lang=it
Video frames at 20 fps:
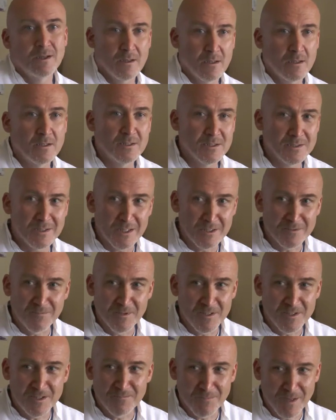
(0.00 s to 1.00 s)
eh, gli
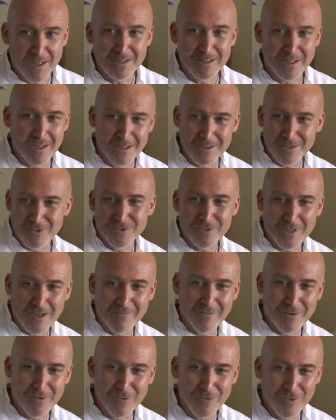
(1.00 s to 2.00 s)
stessi spazi che si
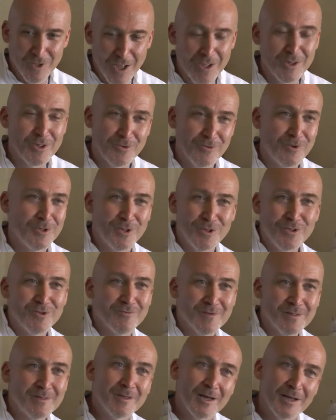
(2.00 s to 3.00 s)
usavano 10,
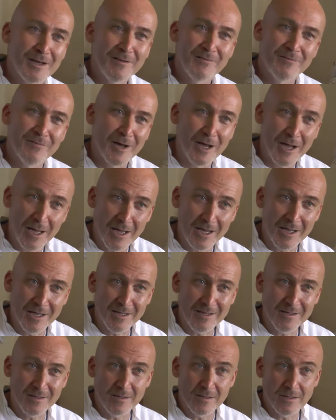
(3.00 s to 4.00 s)
15, 20 anni
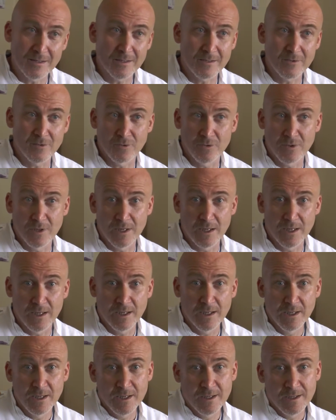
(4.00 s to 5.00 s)
fa eh,
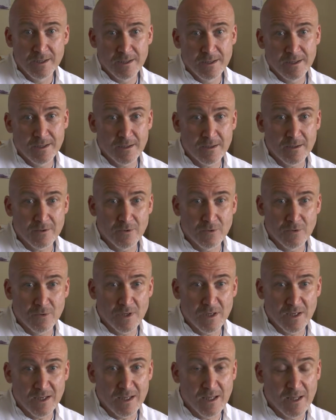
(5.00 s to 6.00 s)
con Ecco,
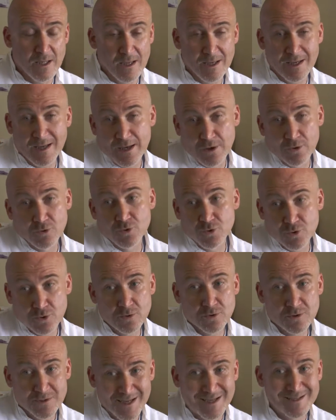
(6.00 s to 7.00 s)
e che non
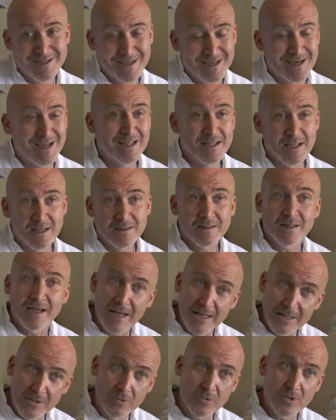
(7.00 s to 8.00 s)
sono stati
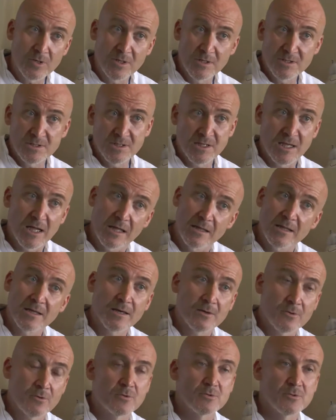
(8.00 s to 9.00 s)
riadattati o ridisegnati
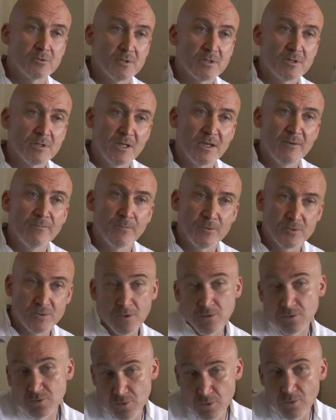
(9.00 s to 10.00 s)
nel corso del tempo,
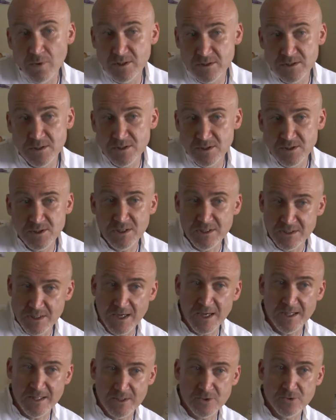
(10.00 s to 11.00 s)
secondo queste
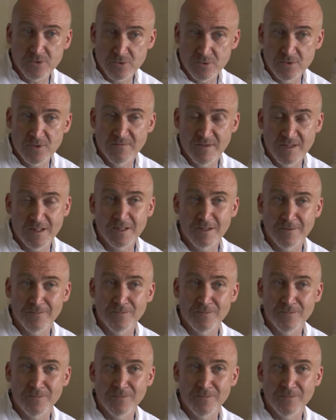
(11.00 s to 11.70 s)
esigenze che adesso sono diventate